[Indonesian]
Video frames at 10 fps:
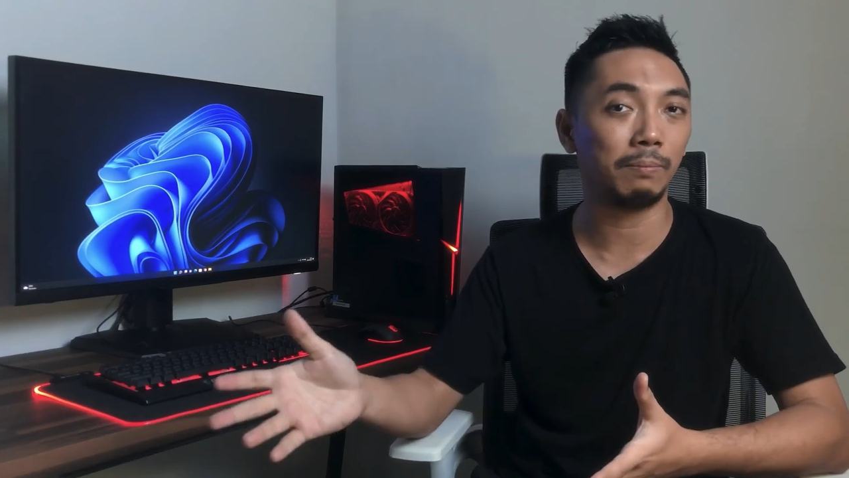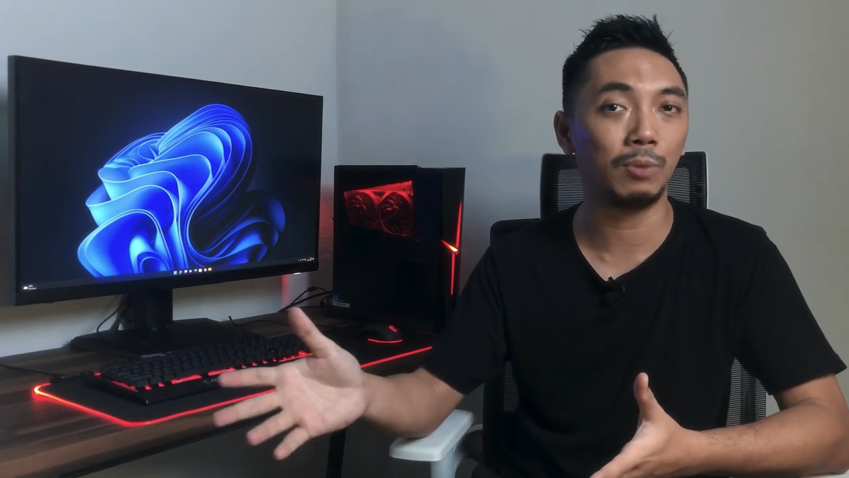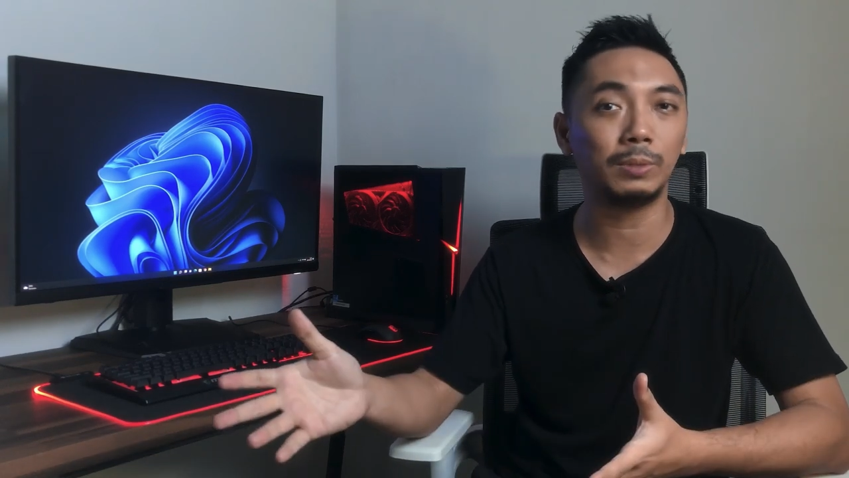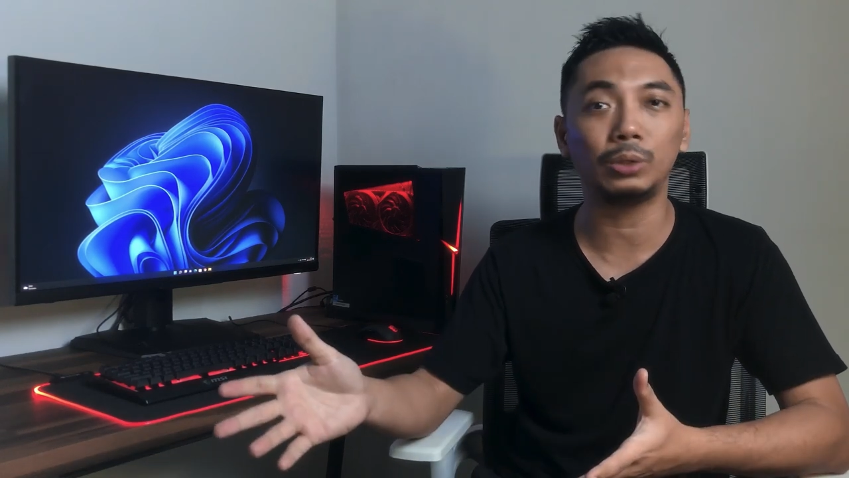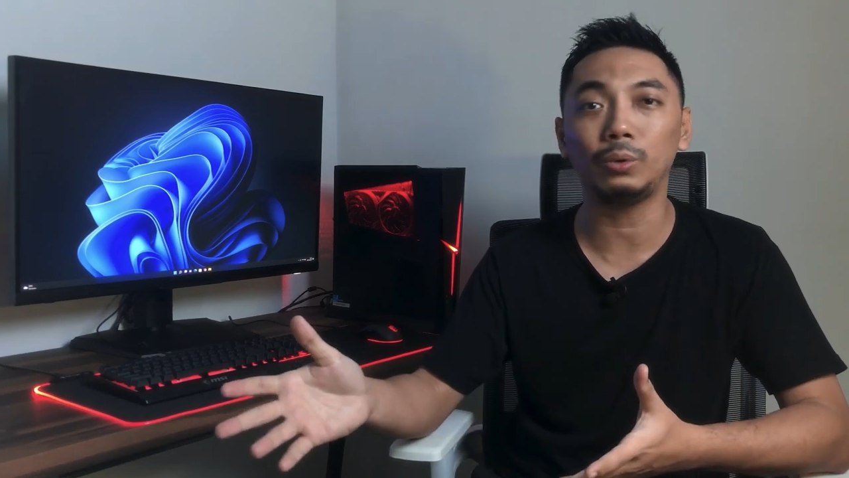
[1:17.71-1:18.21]

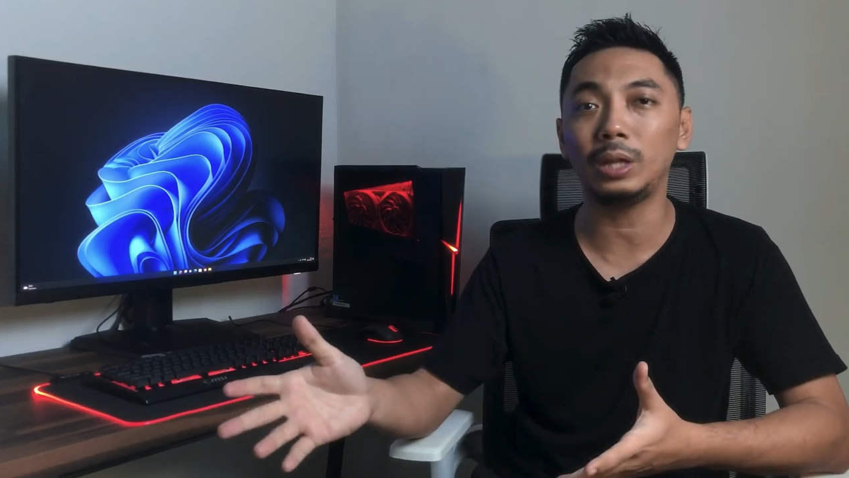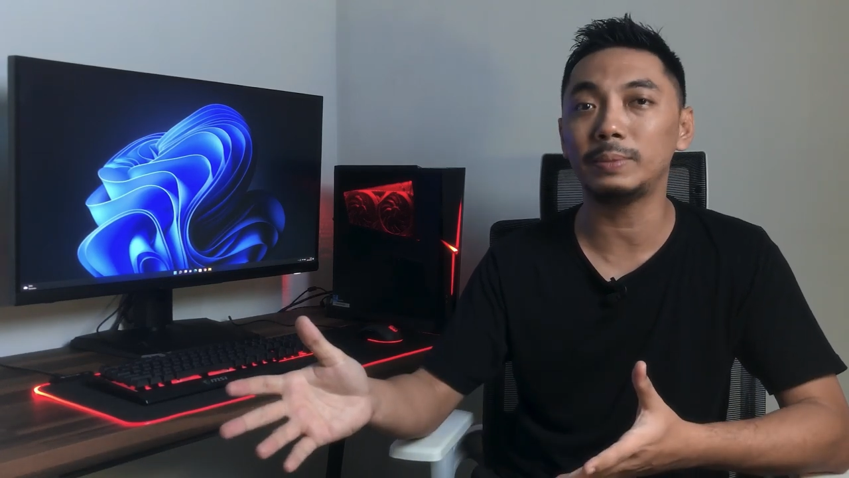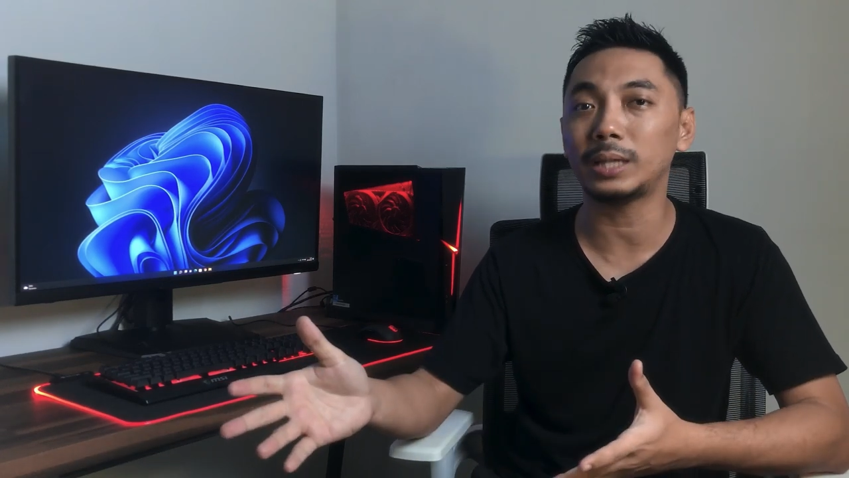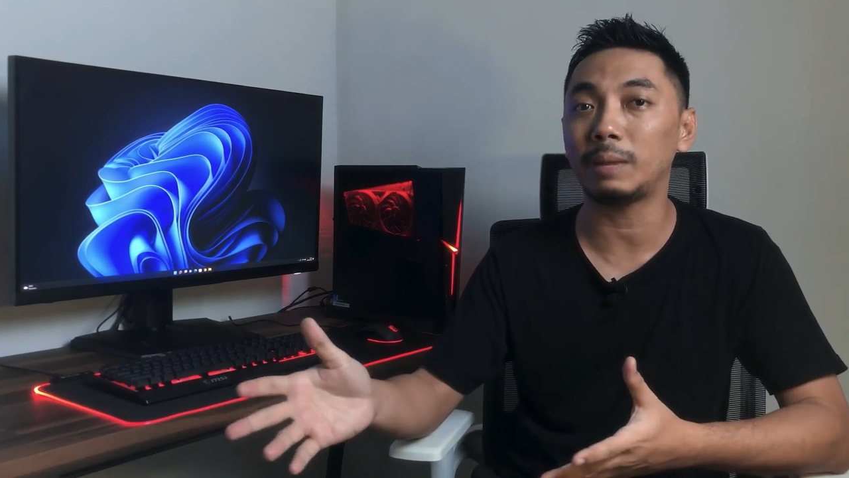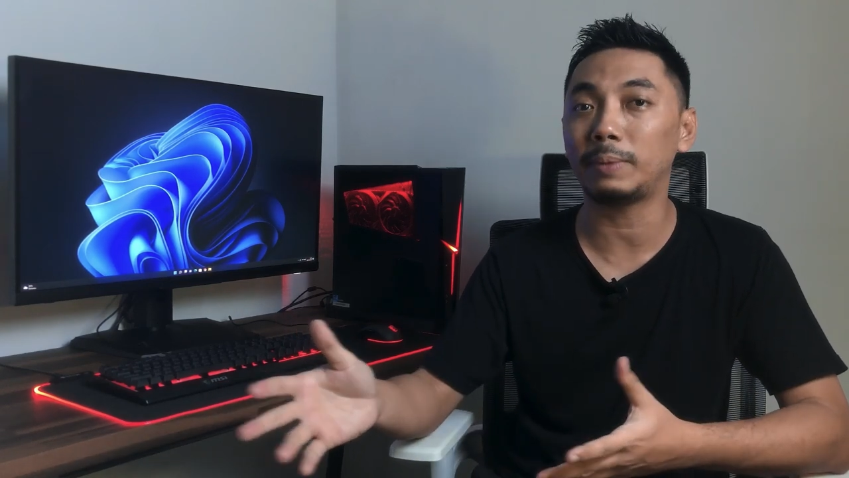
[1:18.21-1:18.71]
Belum tentu dia
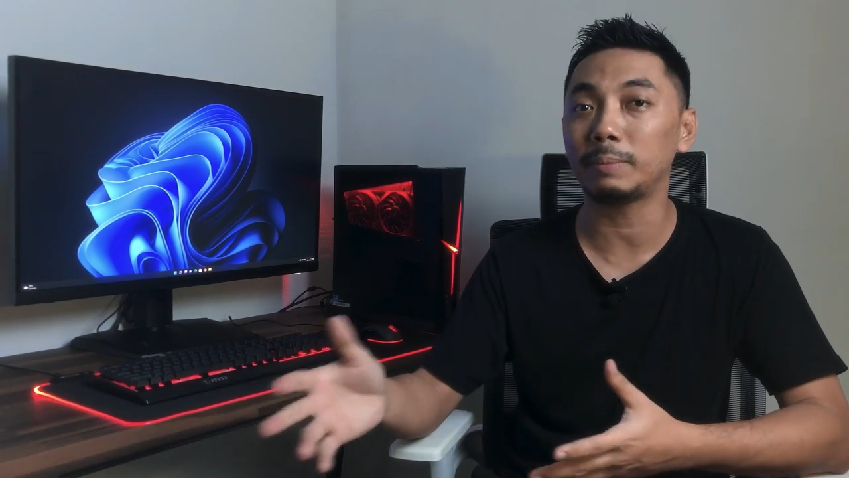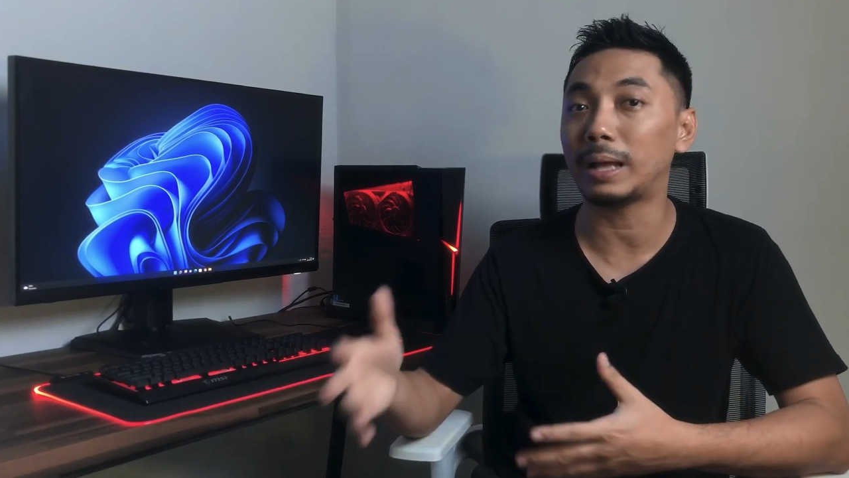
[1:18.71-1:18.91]
bisa dapat